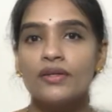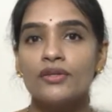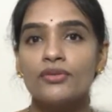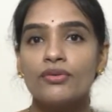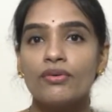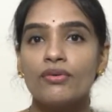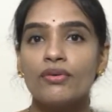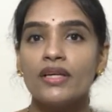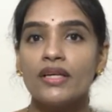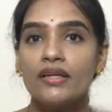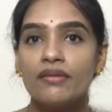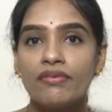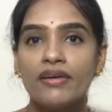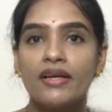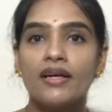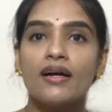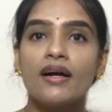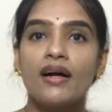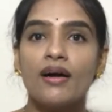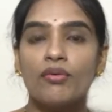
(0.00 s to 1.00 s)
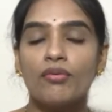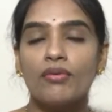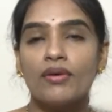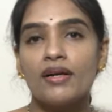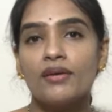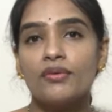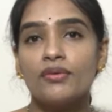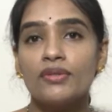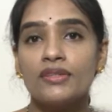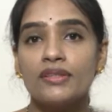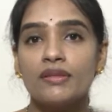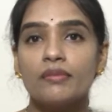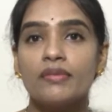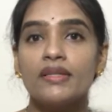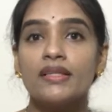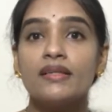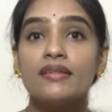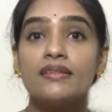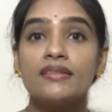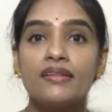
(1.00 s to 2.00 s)
సో ఇవే కాకుండా
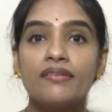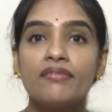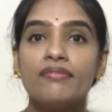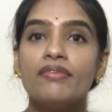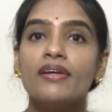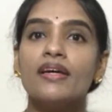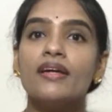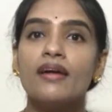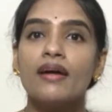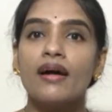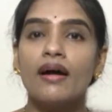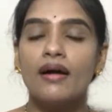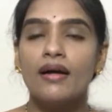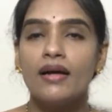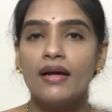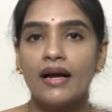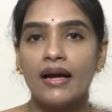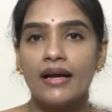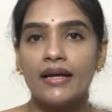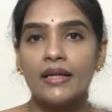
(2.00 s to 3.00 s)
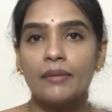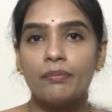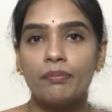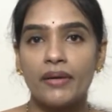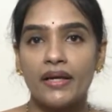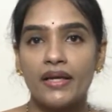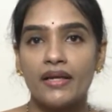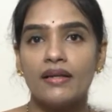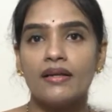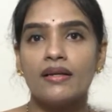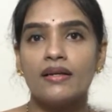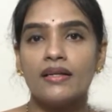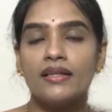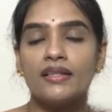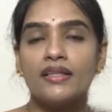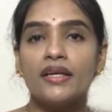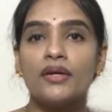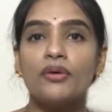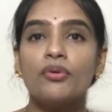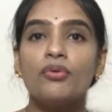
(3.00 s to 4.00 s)
కొంతమందికి సివియర్గా అంటే పెయిన్
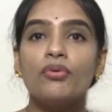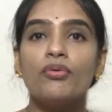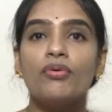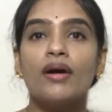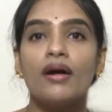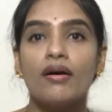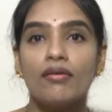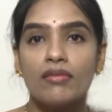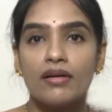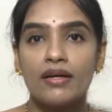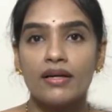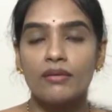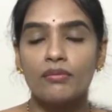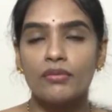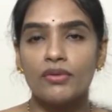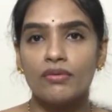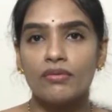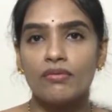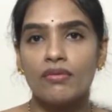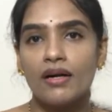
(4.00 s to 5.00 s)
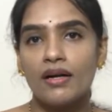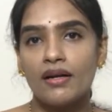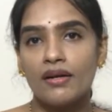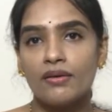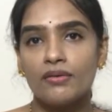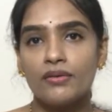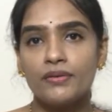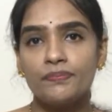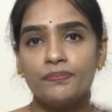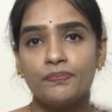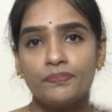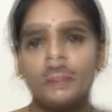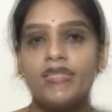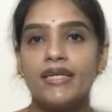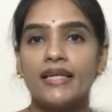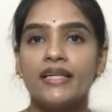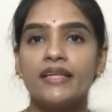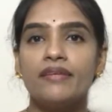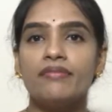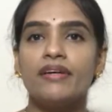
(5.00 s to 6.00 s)
అనేది ఎక్కువగా ఉండడము వాళ్ళలో
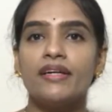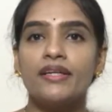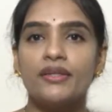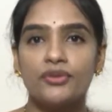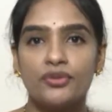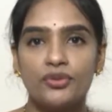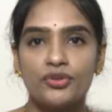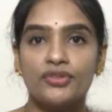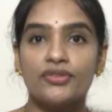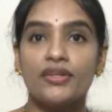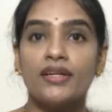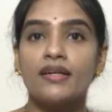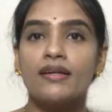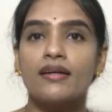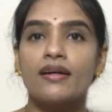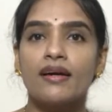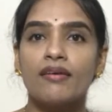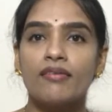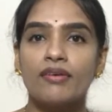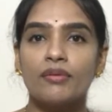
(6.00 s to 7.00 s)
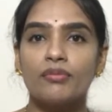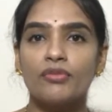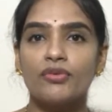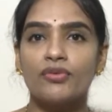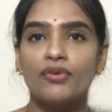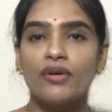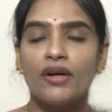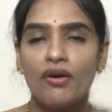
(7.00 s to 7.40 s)
చలి వణుకుతో జ్వరం రావడము